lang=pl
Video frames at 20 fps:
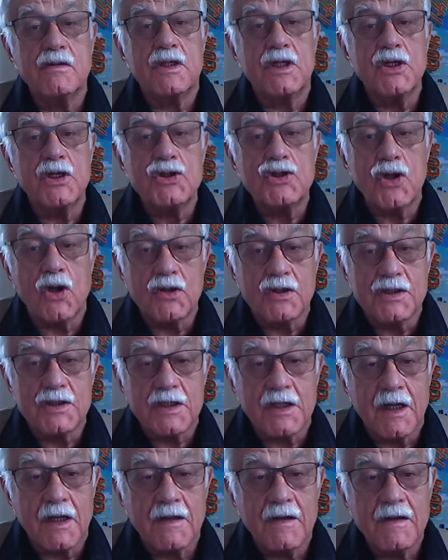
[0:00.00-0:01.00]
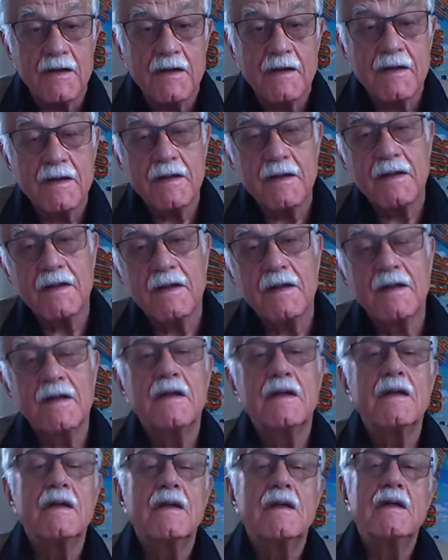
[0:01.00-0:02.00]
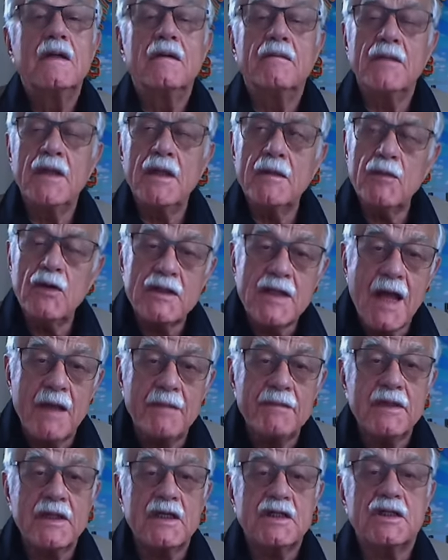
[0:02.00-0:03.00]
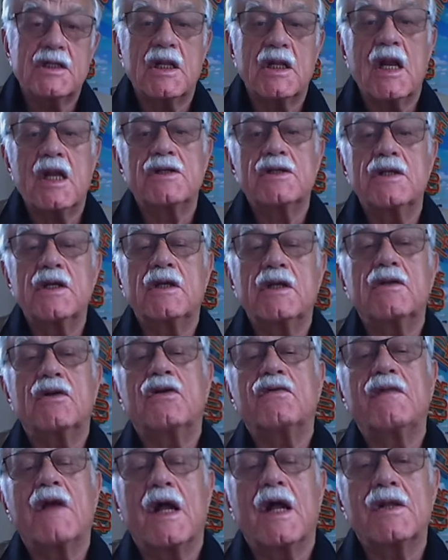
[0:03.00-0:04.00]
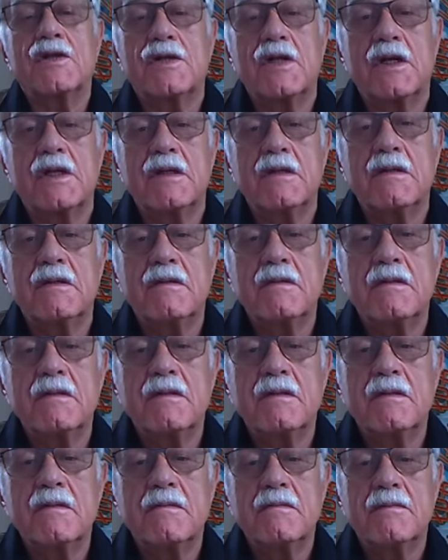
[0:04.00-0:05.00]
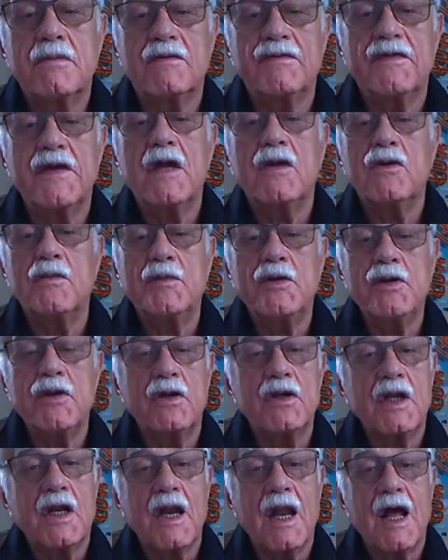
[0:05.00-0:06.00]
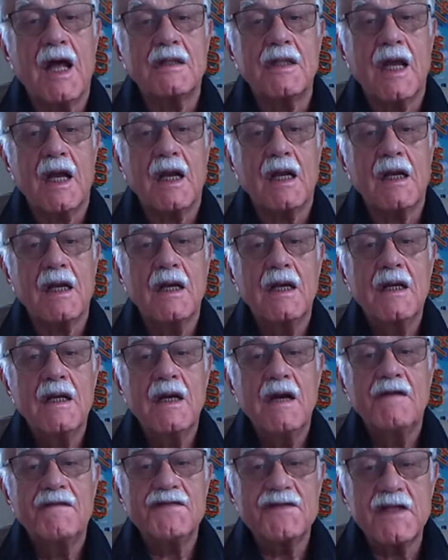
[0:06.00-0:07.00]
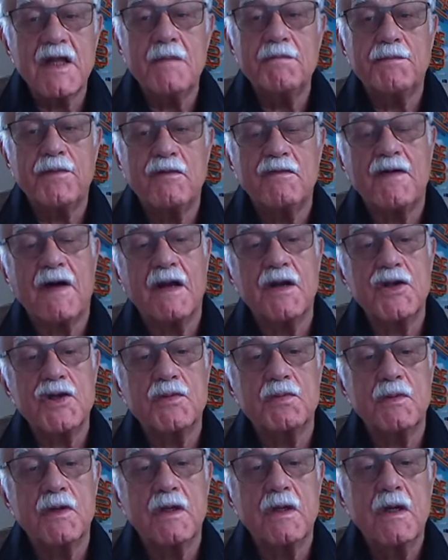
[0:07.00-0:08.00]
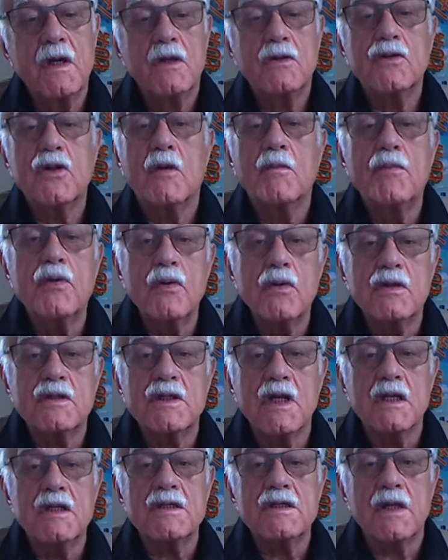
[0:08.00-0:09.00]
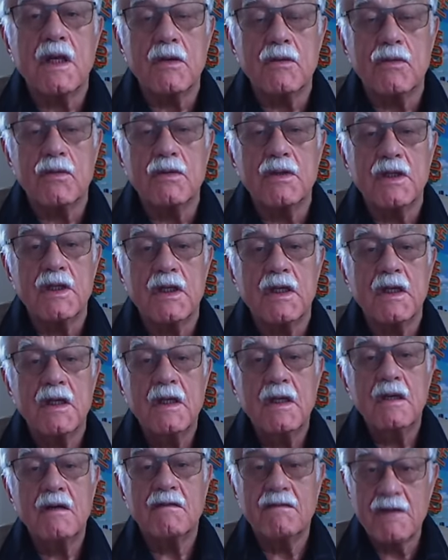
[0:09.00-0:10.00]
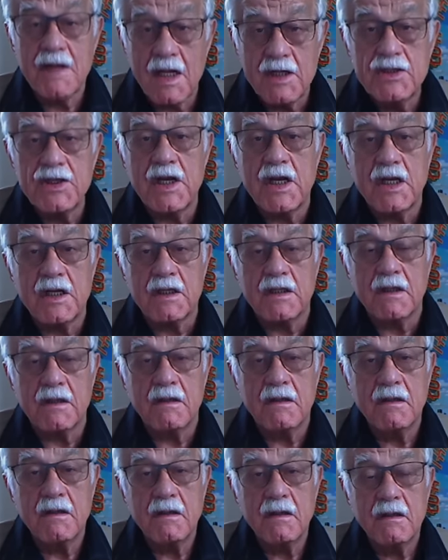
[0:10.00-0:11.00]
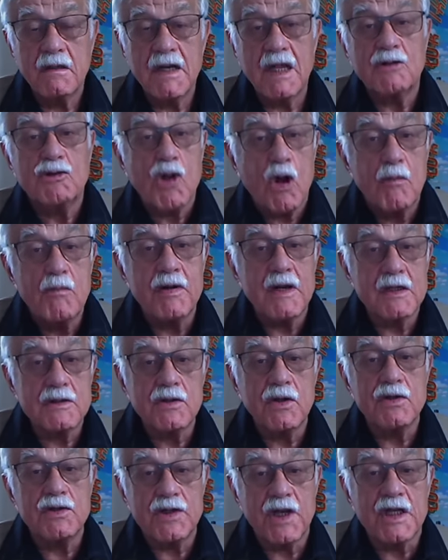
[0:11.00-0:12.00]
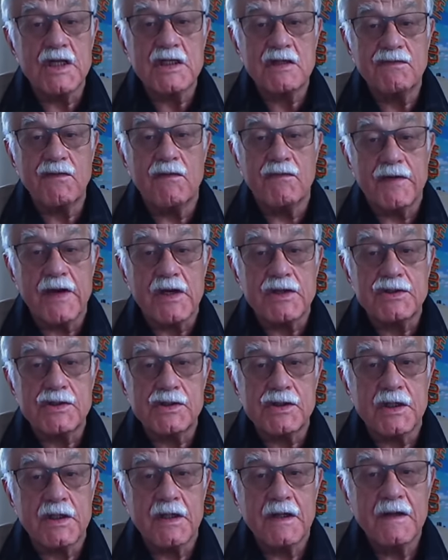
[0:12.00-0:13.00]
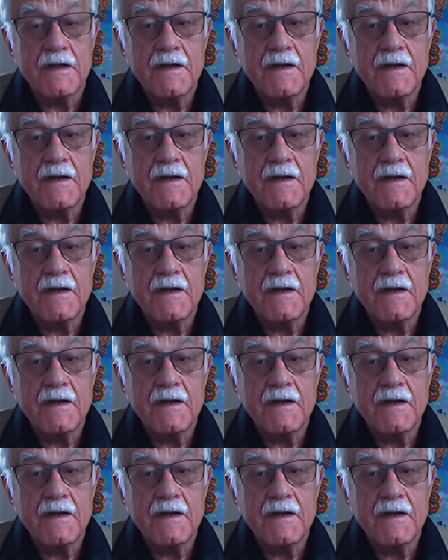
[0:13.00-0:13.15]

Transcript: tysiące. Mimo tamtych strasznych doświadczeń, po wielu minionych latach, wstępowaliśmy do brukselskiej Unii w nadziei na dobre sąsiedztwo wreszcie.